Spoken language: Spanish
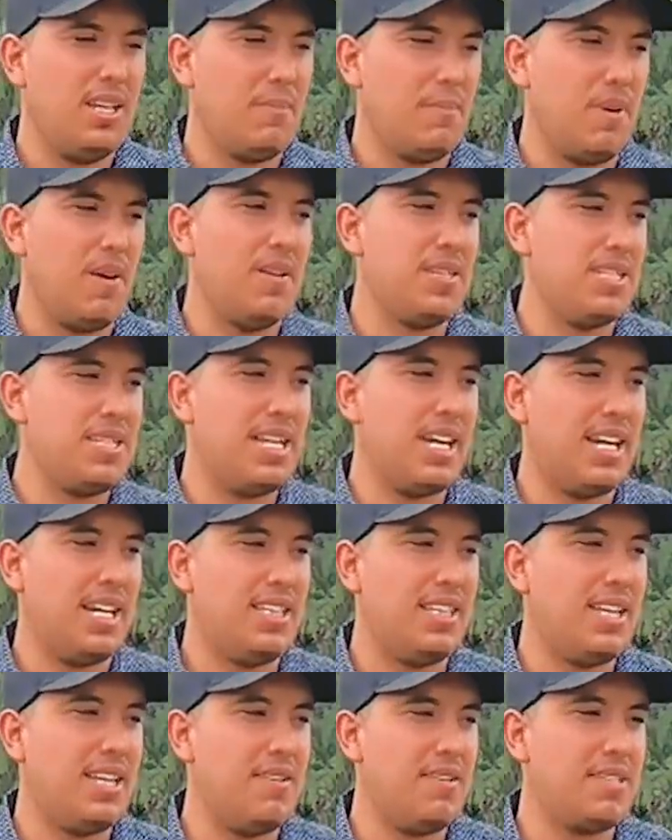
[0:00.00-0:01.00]
Pero a veces la
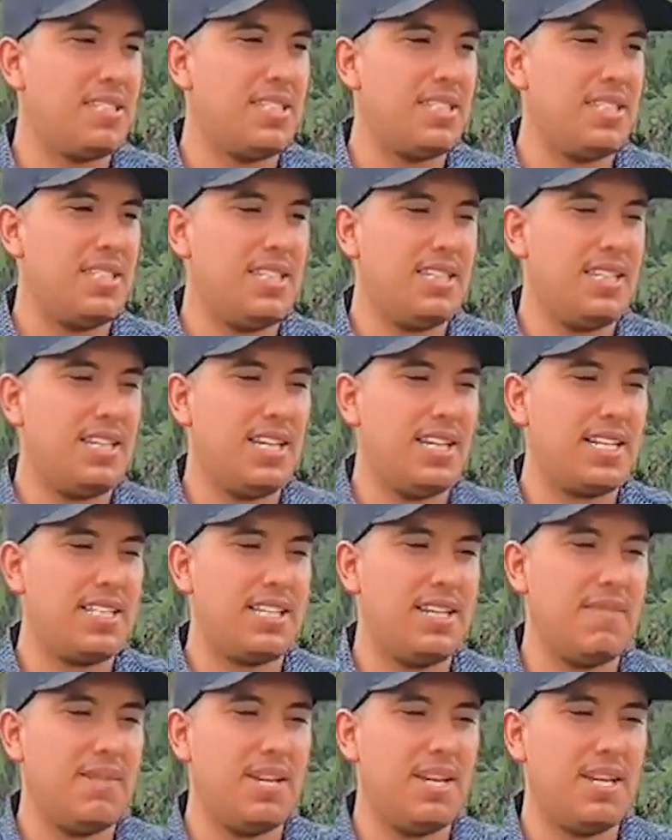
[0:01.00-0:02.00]
gente a veces sí tiene que
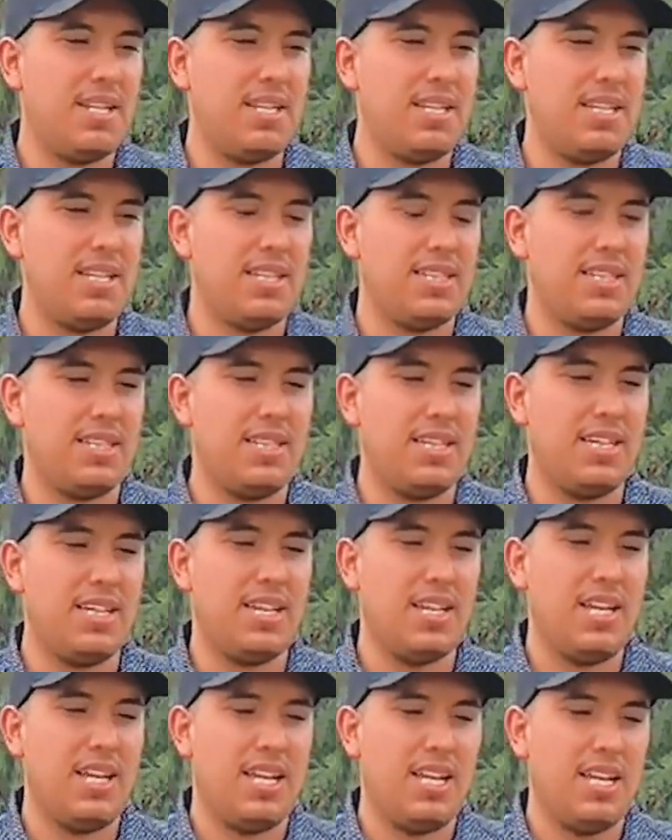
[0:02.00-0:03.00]
saber y
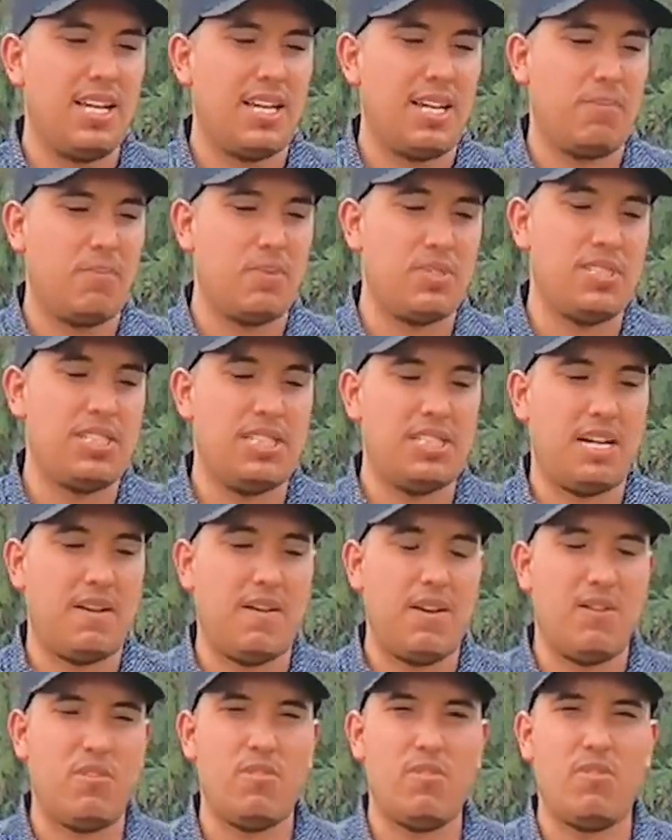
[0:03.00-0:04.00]
entender que pues este
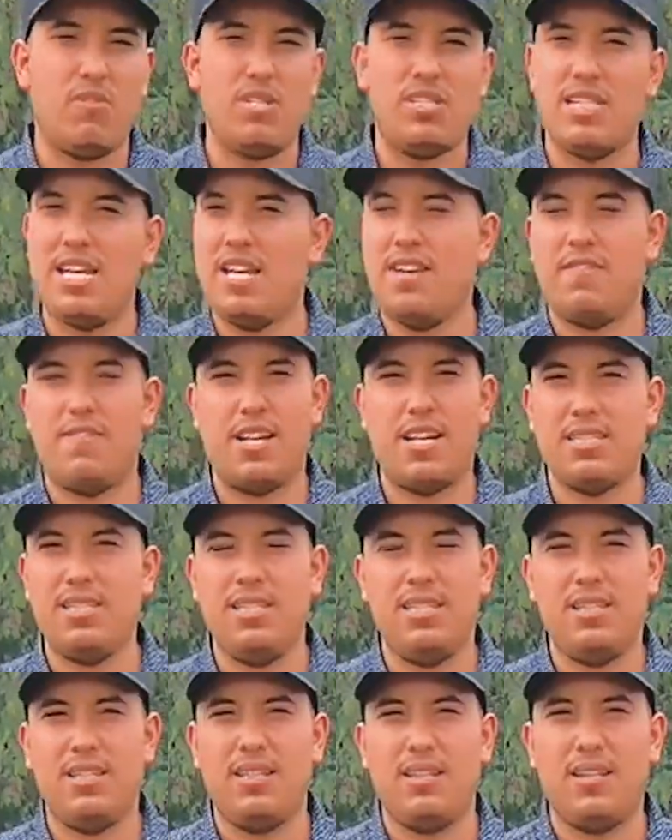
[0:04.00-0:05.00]
trabajo no es nada
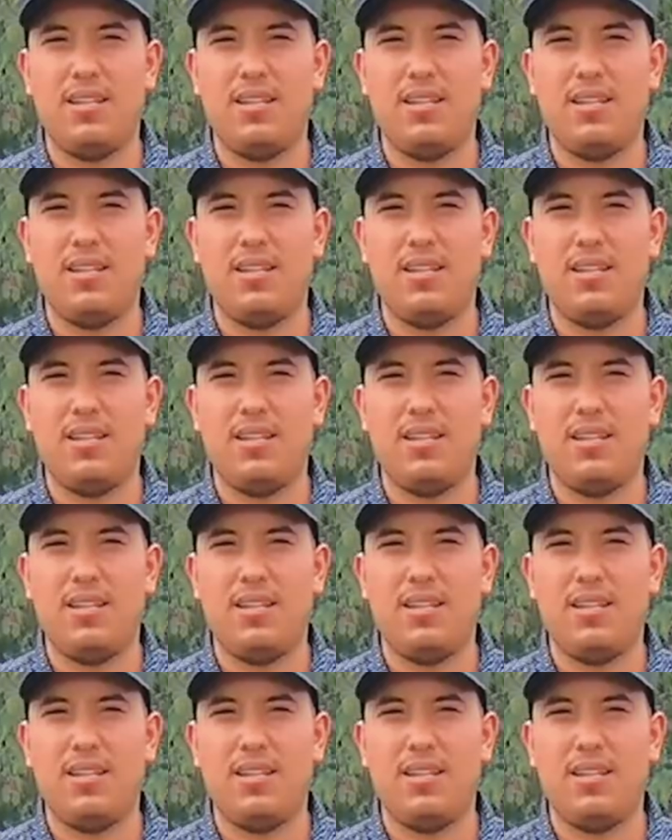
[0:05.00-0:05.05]
fácil.